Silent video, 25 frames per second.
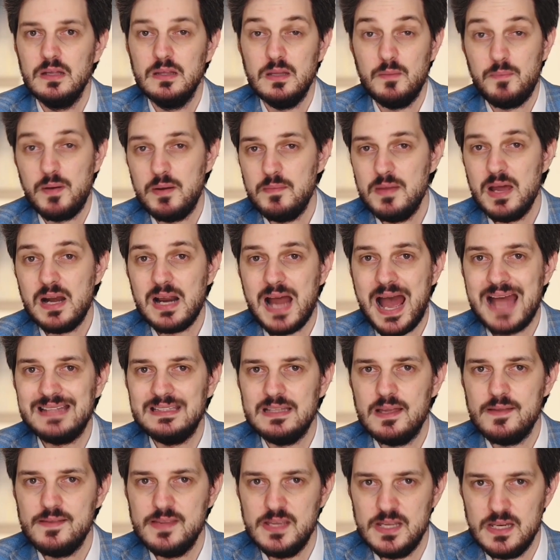Например,
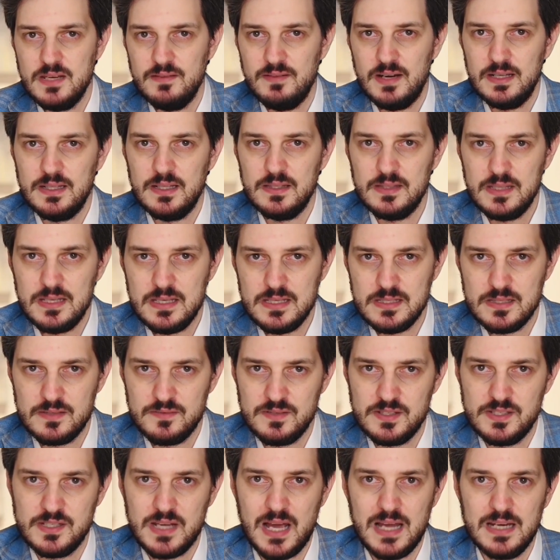«Один день Ивана
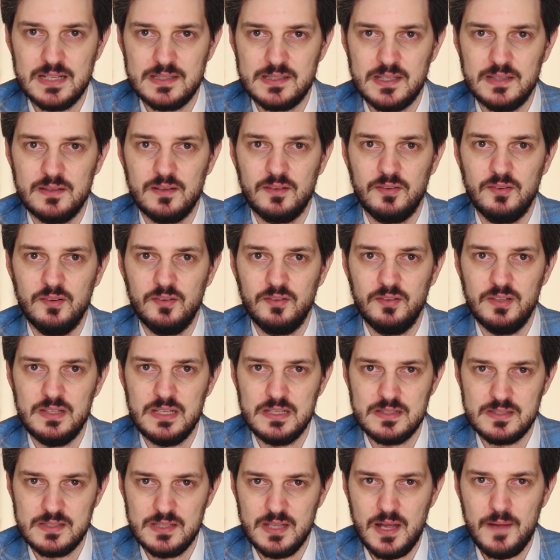Денисовича» Александра
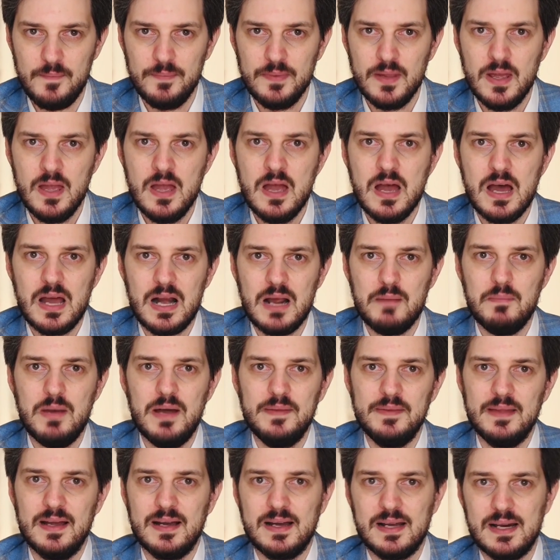Солженицына,
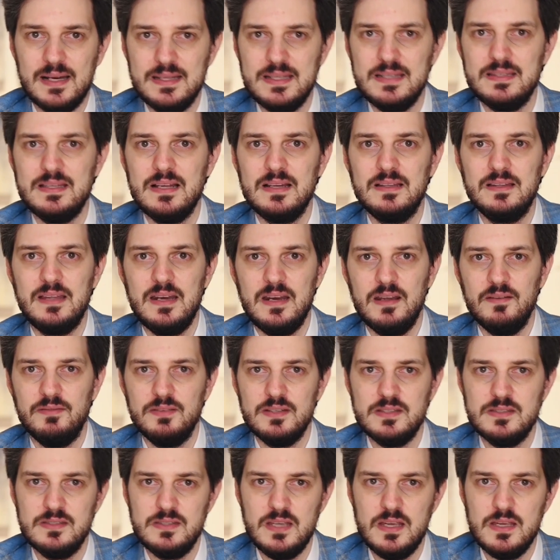роман «Хранитель
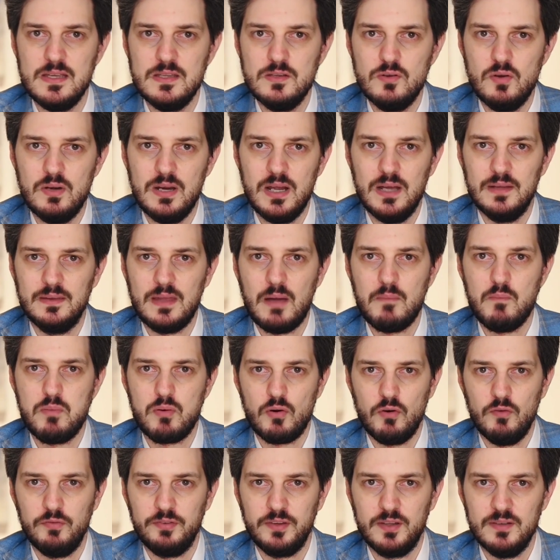древности» Юрия
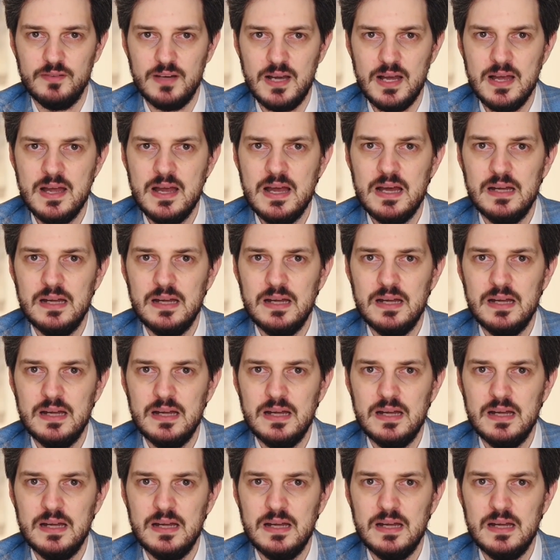Домбровского,